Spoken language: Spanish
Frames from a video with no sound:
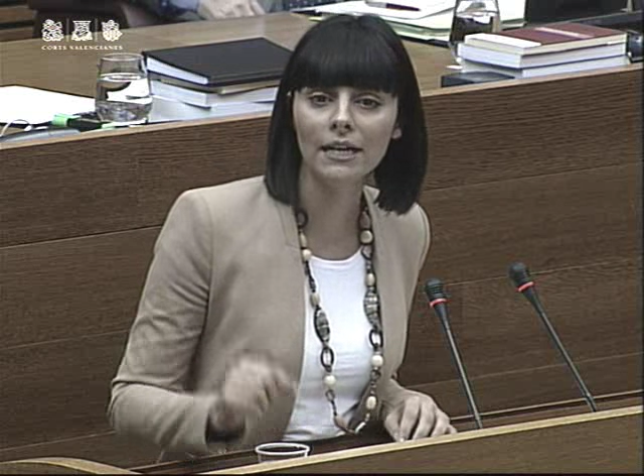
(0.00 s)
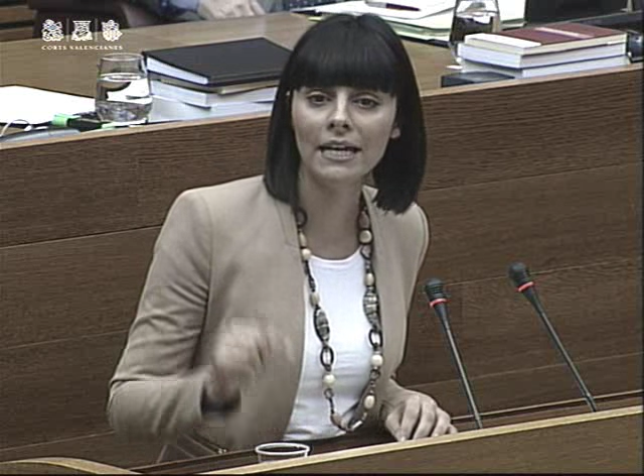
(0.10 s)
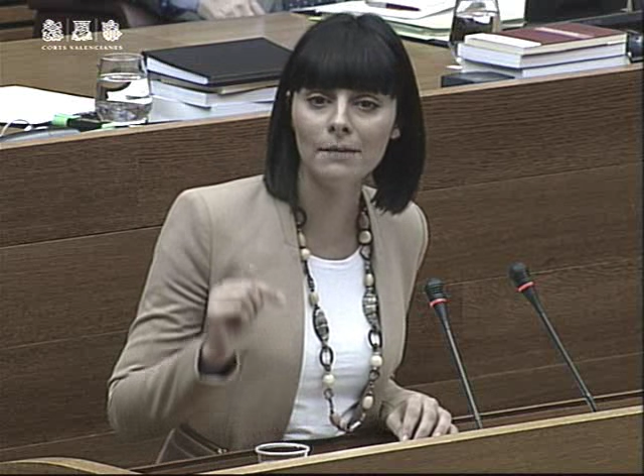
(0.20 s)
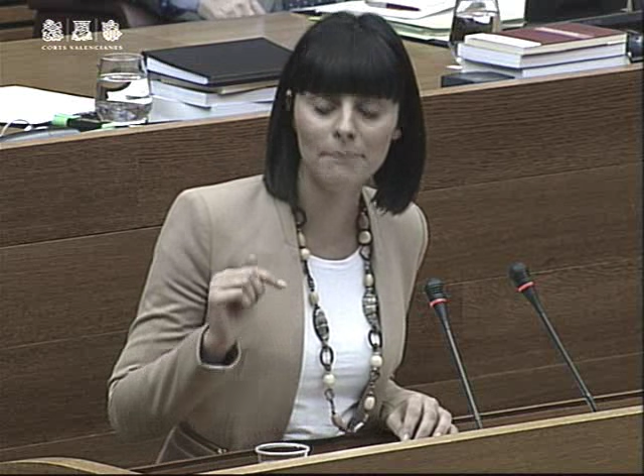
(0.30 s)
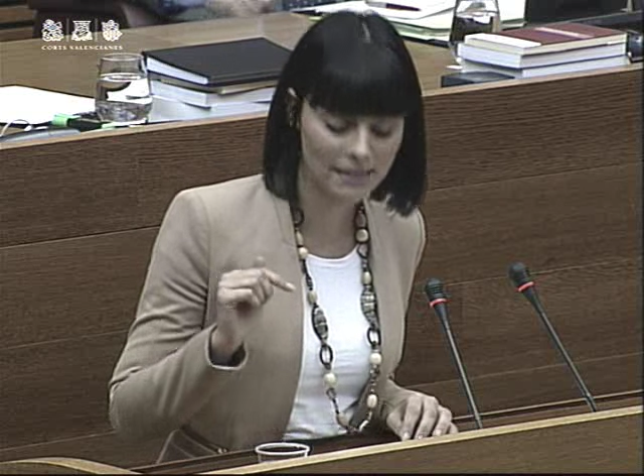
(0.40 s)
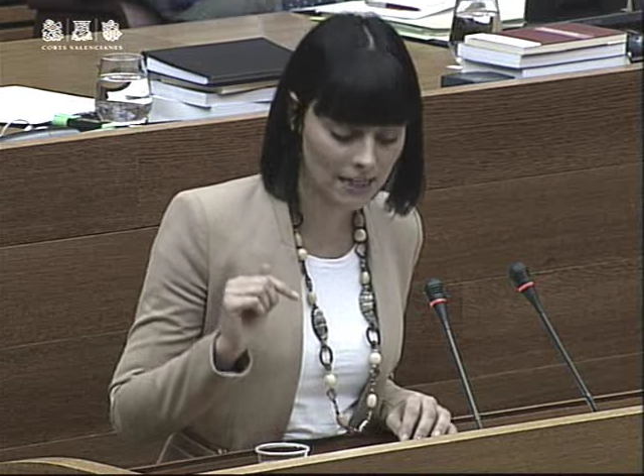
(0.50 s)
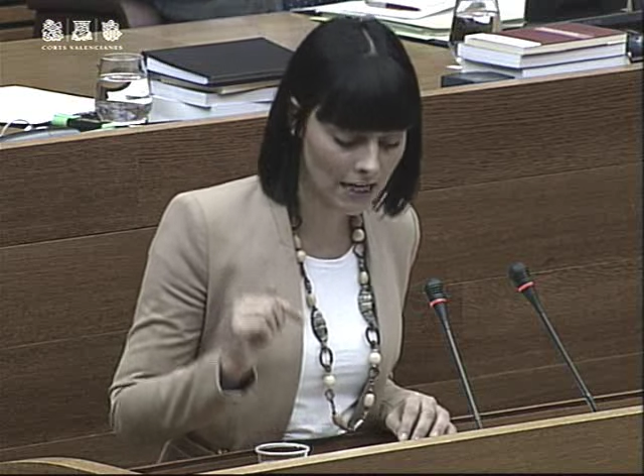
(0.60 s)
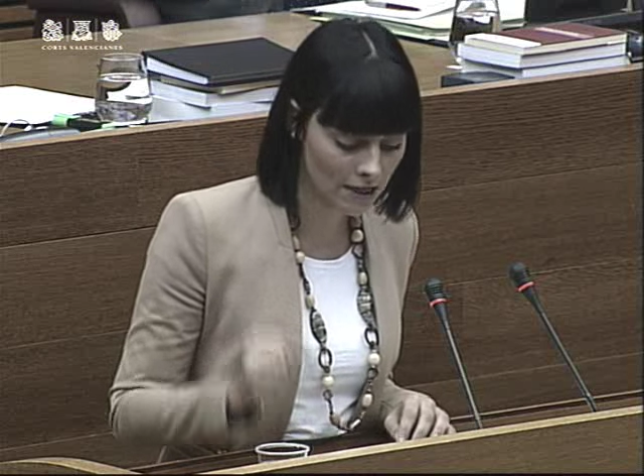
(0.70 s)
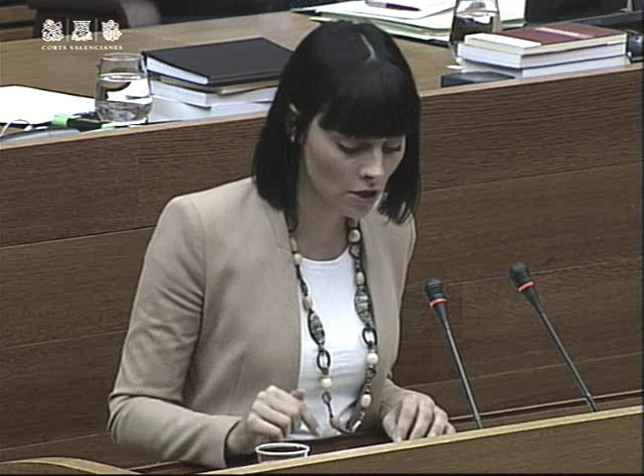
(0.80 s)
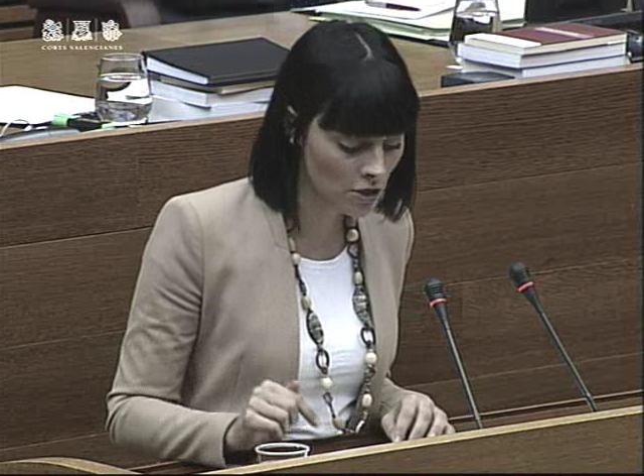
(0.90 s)
en
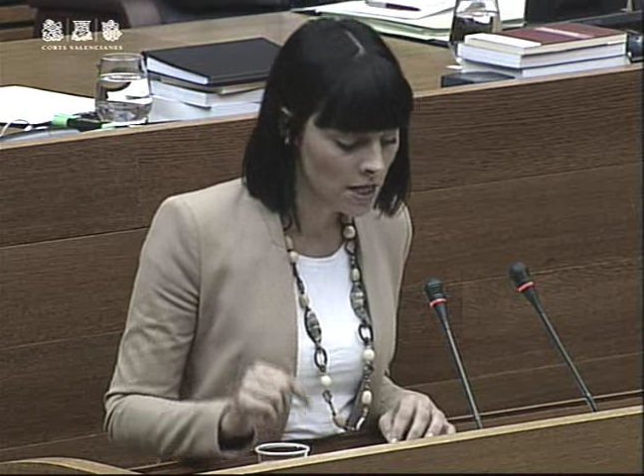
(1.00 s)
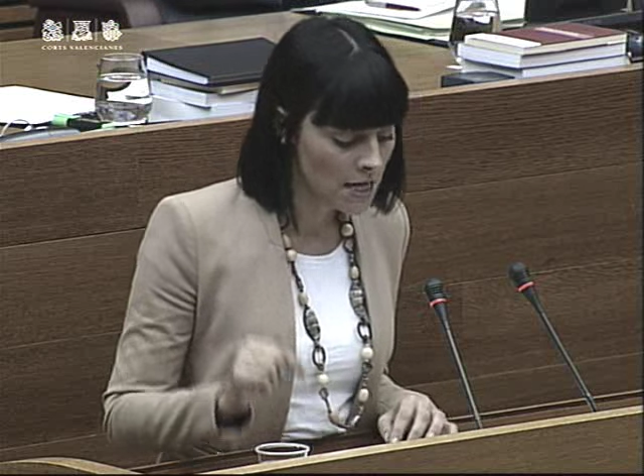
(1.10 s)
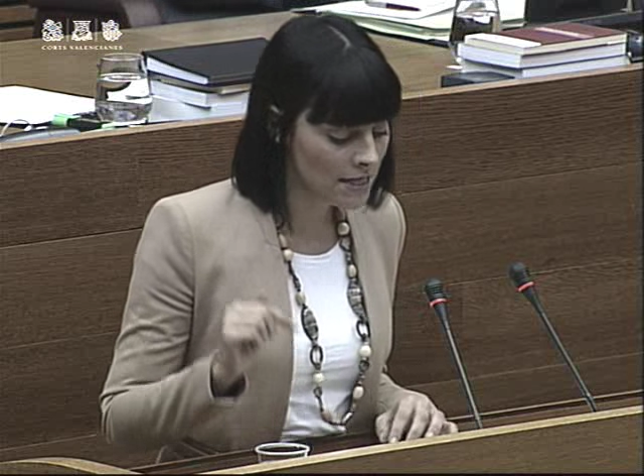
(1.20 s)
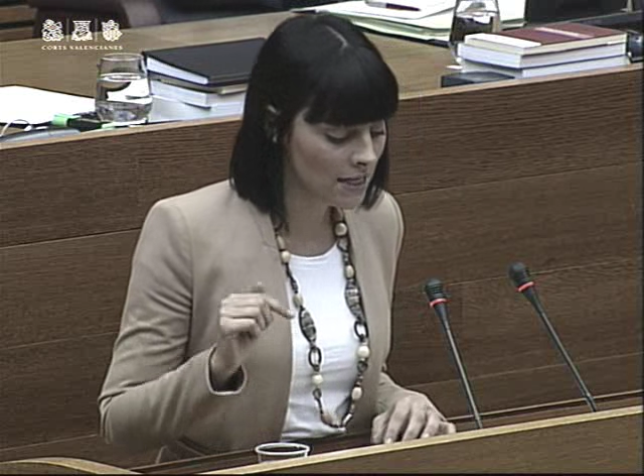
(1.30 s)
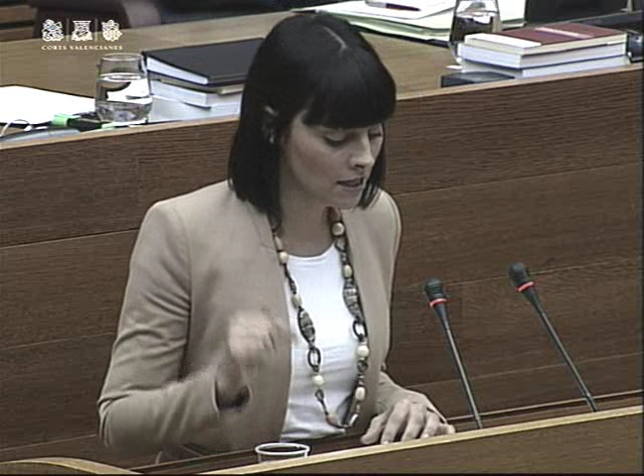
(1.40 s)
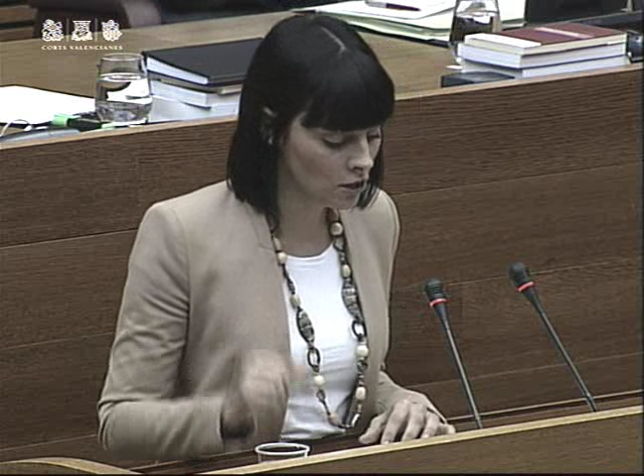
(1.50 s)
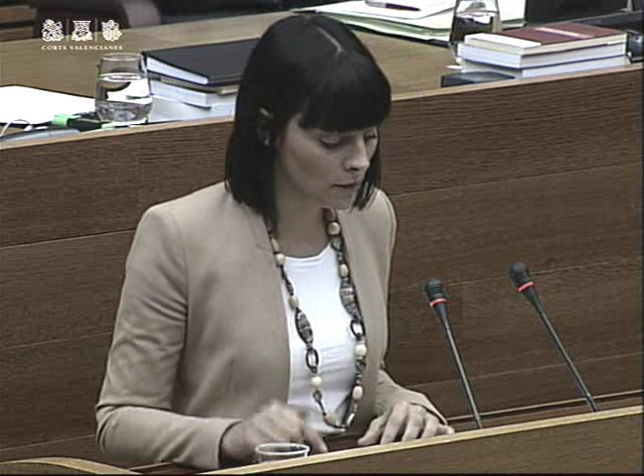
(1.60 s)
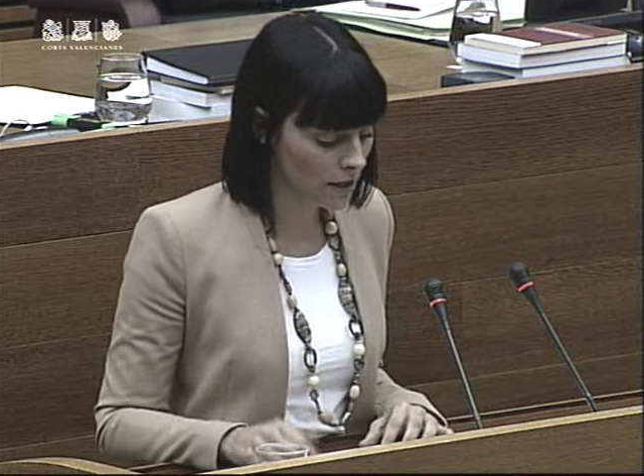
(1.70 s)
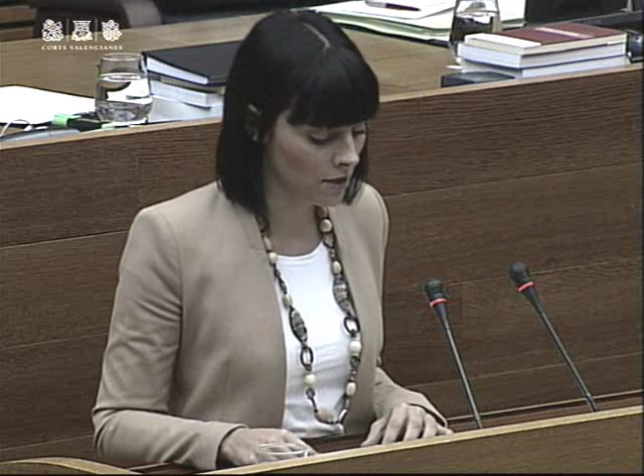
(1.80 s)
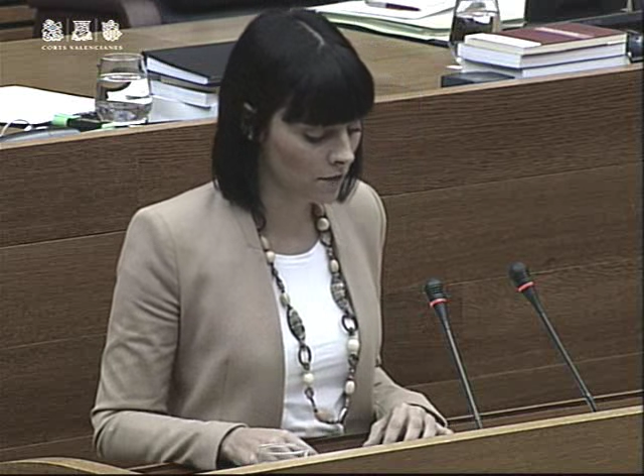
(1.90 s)
investigación ni en
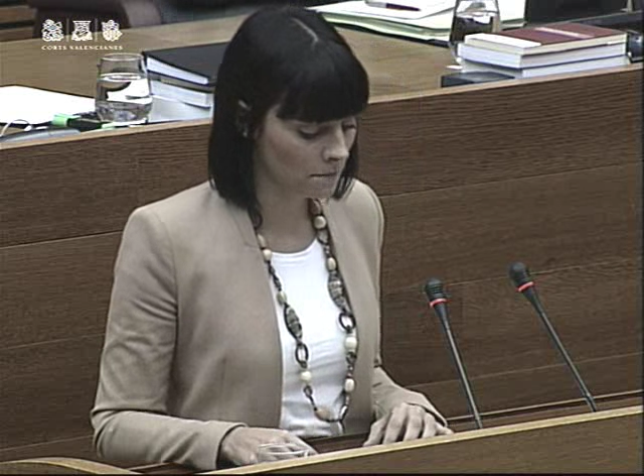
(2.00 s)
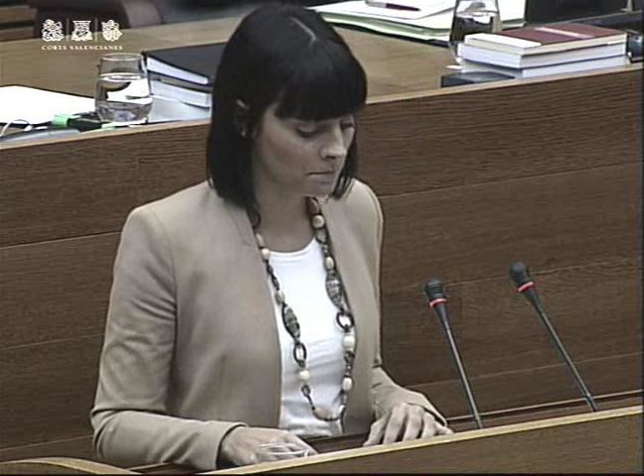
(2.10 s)
innovación.